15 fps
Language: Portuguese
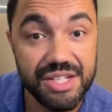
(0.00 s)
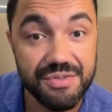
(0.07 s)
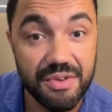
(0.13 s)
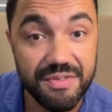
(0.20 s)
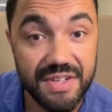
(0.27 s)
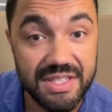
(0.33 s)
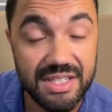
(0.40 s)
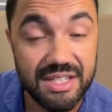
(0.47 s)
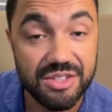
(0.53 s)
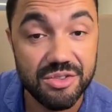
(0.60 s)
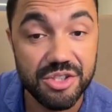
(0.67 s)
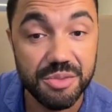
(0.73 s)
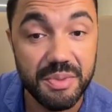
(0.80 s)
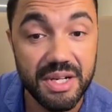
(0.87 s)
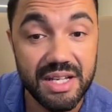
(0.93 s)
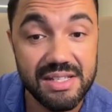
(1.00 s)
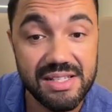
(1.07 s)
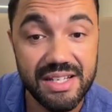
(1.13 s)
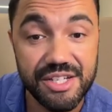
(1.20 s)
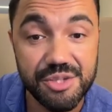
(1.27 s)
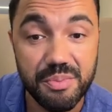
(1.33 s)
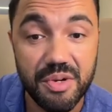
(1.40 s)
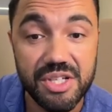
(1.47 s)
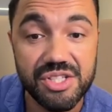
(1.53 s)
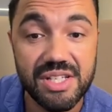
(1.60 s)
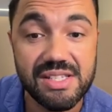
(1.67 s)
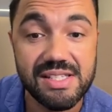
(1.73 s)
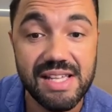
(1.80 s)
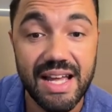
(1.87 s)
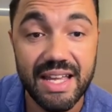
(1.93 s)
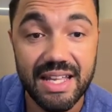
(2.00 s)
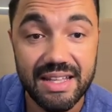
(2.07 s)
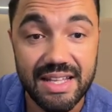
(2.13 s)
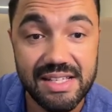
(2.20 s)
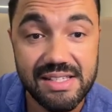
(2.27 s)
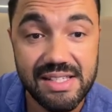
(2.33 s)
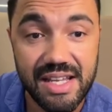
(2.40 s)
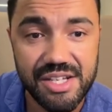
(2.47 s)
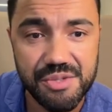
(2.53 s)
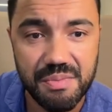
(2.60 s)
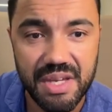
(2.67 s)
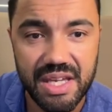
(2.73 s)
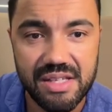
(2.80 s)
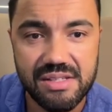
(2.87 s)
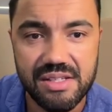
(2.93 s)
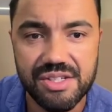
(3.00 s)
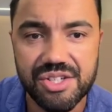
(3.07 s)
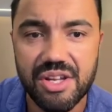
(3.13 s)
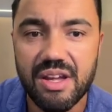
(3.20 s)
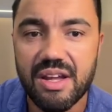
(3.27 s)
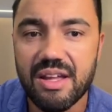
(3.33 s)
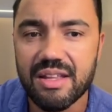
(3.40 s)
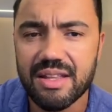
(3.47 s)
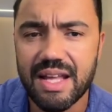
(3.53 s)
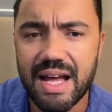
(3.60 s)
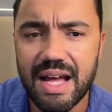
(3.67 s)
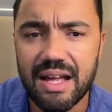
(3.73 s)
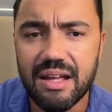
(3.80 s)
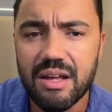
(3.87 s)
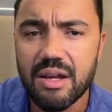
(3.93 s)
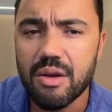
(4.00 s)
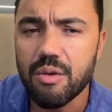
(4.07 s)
Eles vão fazer ações para que essa resposta saia em até seis meses, tá?